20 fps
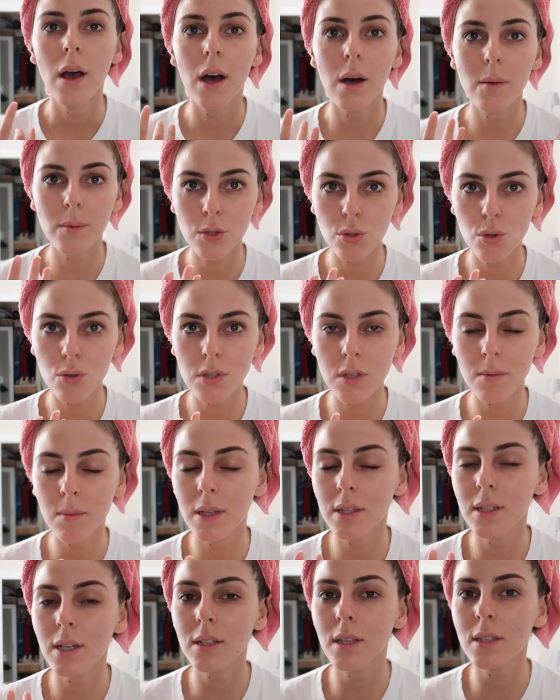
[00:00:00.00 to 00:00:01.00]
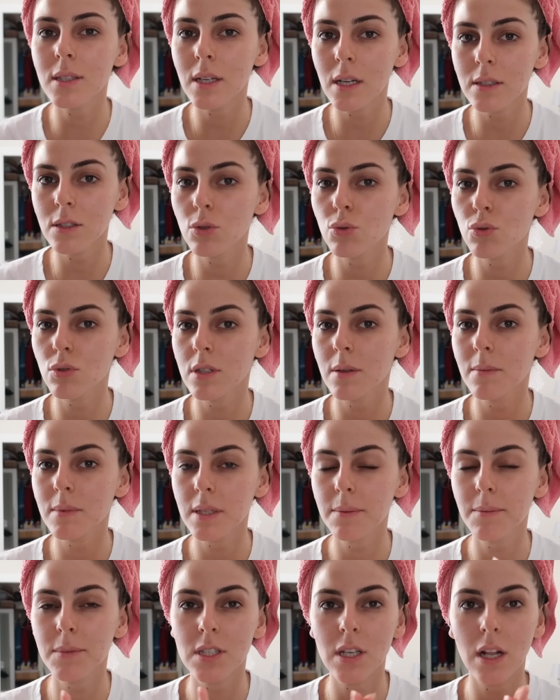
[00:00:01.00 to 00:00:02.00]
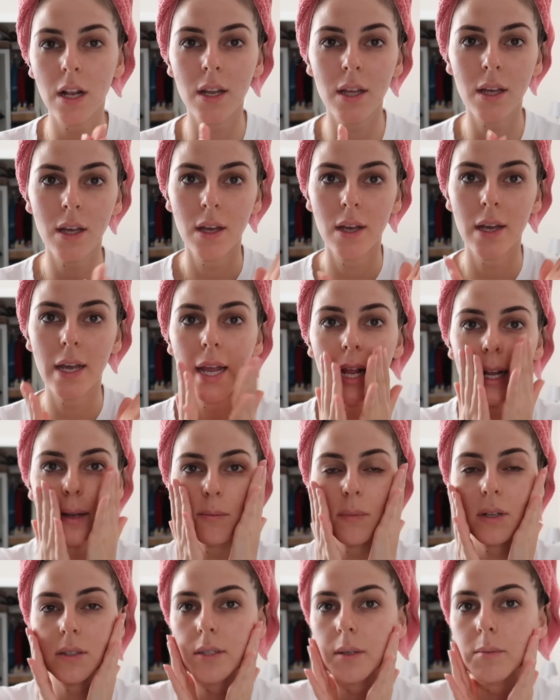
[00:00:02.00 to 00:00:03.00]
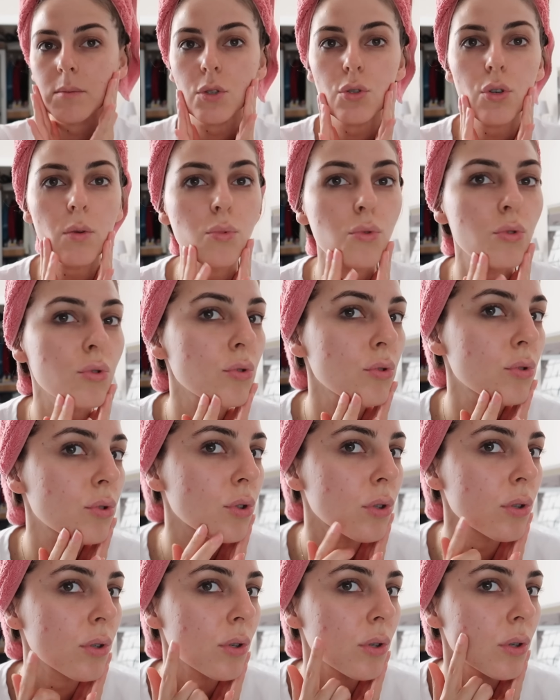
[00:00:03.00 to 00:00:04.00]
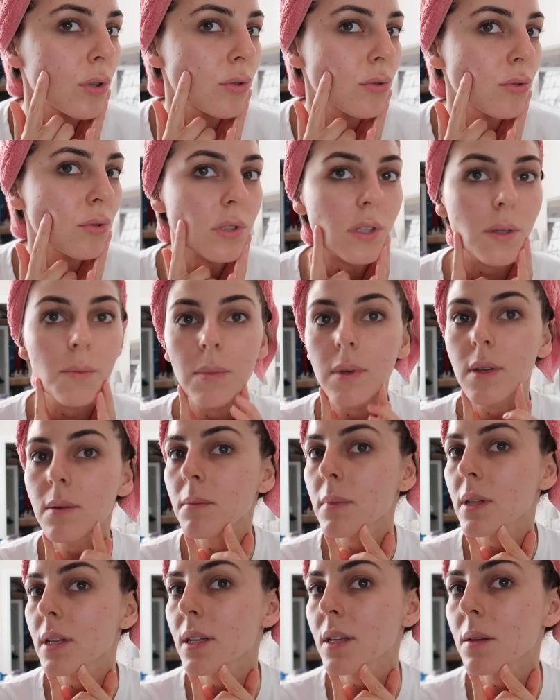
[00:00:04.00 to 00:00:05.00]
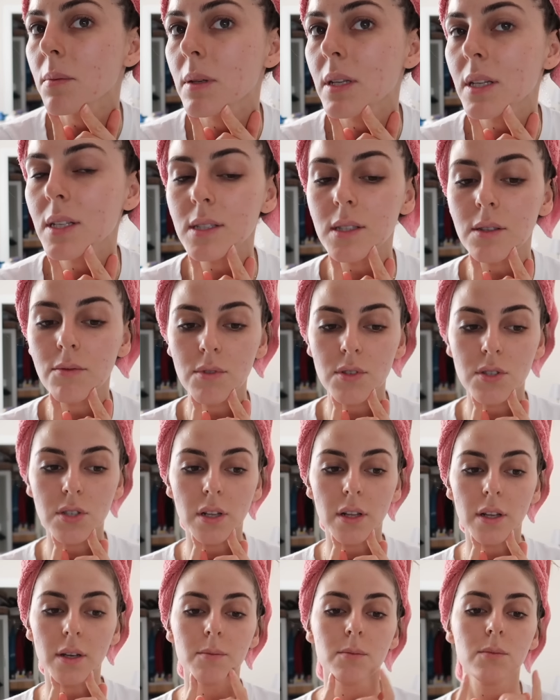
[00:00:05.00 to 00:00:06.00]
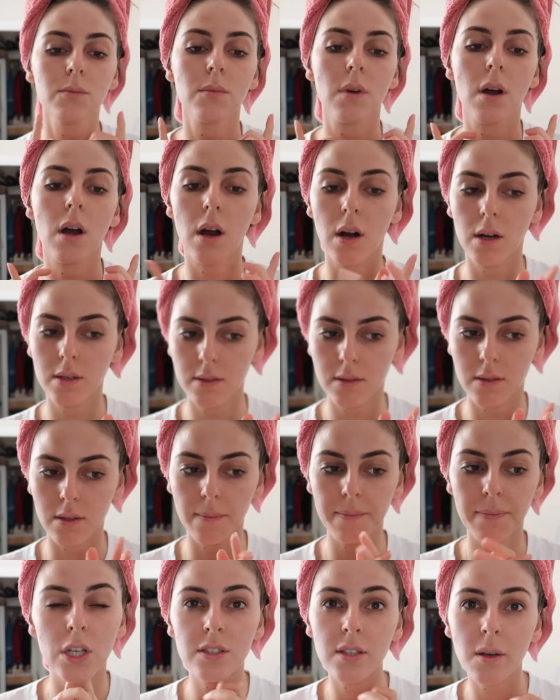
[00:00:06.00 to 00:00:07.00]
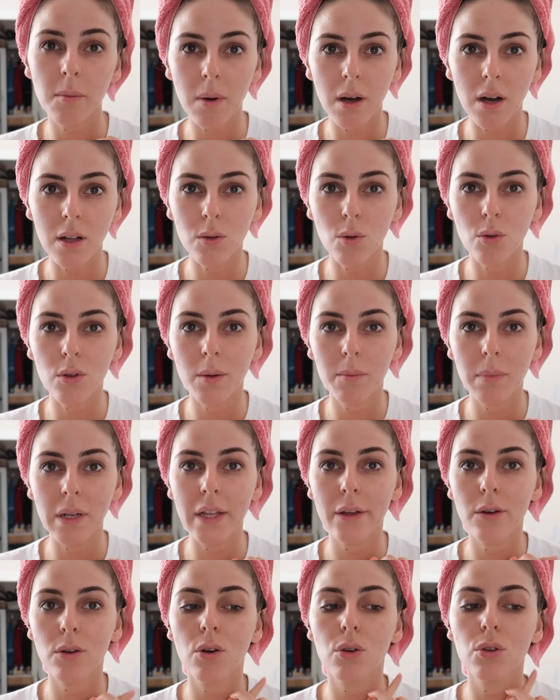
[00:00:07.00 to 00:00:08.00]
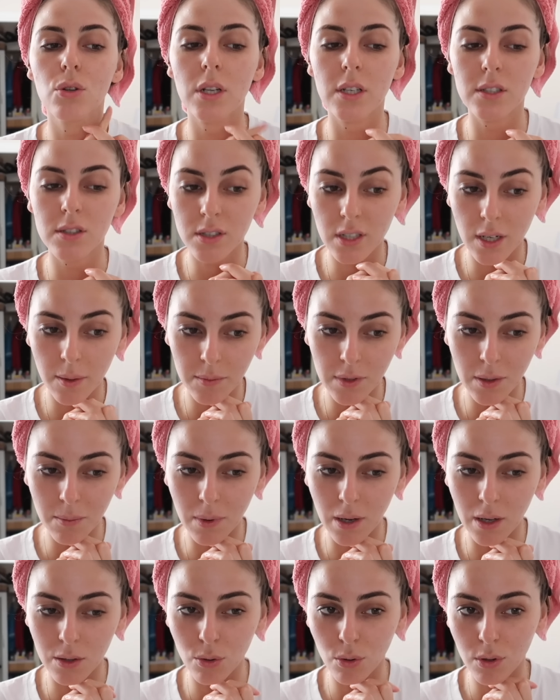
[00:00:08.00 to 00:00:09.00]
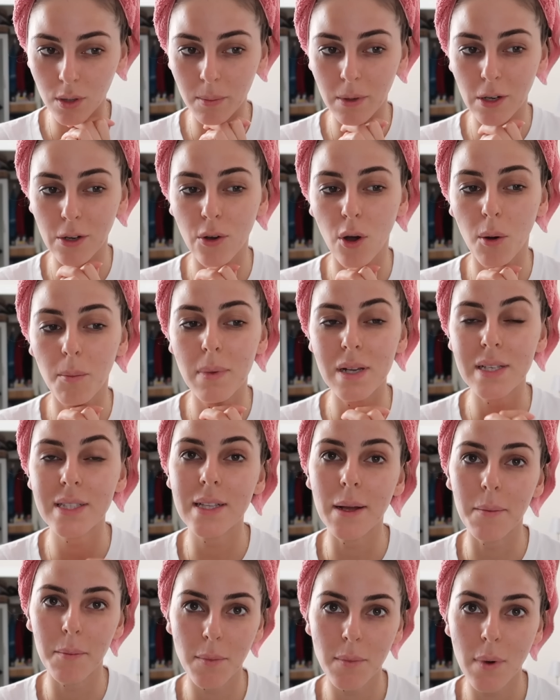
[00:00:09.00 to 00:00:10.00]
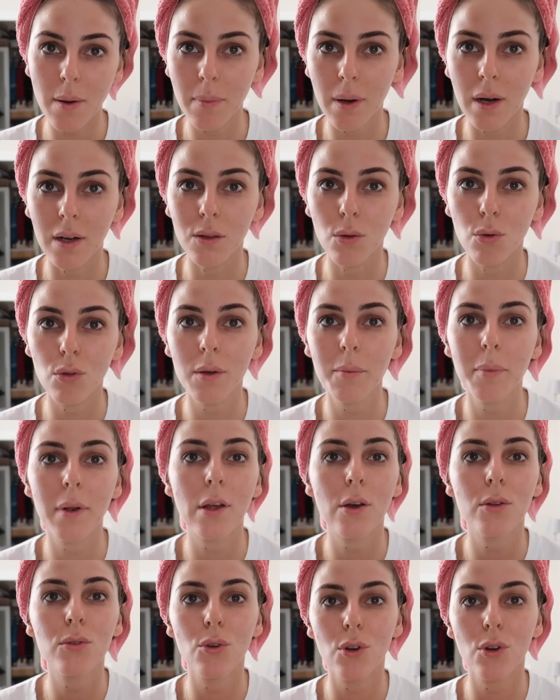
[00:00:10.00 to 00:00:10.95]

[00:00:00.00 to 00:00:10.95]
Ama son zamanlarda sadece yüz temizleme jelini elimle temizliyorum. Çünkü gördüğünüz gibi minik minik sivilcelerim arttı. Güneşe bağlı olabiliyor, güneş kremine bağlı olabiliyor, beslenmeme bağlı olabiliyor.